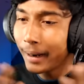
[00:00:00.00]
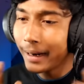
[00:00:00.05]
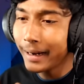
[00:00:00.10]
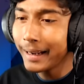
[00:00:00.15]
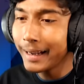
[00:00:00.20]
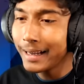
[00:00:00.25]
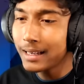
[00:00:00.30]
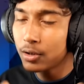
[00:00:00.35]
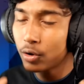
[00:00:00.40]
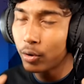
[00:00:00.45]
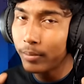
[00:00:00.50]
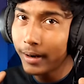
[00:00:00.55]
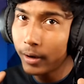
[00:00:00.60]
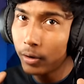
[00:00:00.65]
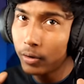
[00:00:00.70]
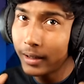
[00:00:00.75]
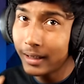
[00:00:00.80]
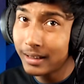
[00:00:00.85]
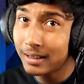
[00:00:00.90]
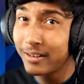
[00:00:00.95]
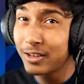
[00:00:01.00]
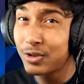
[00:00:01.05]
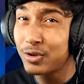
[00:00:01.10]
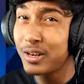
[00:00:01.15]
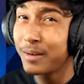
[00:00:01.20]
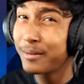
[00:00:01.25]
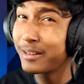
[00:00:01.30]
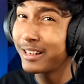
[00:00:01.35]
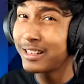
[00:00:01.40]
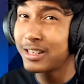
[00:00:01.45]
পাগে ঠিক আছে তোমরা এখন দেখতে পাচ্ছ
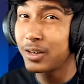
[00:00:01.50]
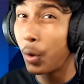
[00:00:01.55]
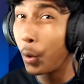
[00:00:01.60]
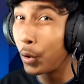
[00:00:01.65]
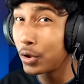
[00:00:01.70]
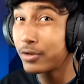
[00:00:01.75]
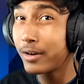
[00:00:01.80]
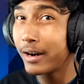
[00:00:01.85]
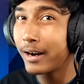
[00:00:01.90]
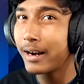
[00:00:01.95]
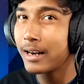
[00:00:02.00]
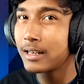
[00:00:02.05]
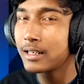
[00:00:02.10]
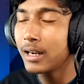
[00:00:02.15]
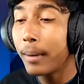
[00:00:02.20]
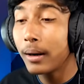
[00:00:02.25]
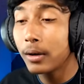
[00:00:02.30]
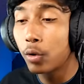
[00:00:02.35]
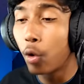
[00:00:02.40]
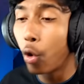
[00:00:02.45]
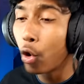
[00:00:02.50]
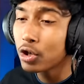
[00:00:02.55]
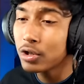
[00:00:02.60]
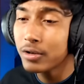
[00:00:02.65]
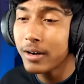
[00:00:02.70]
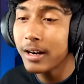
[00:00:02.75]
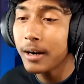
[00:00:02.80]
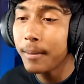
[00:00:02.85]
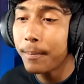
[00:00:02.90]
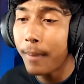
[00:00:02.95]
যে আমাদের কাছে ঘোষ রাইডার আছে বাট ঘোষ
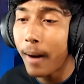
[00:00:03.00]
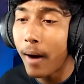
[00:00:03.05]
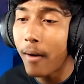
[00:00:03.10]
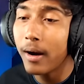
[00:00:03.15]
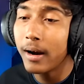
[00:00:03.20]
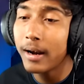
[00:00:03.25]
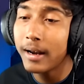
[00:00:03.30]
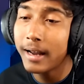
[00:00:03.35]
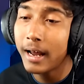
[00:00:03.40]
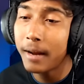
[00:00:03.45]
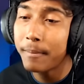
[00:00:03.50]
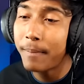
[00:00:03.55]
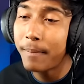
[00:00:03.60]
রাইডার পাওয়ার নেই আর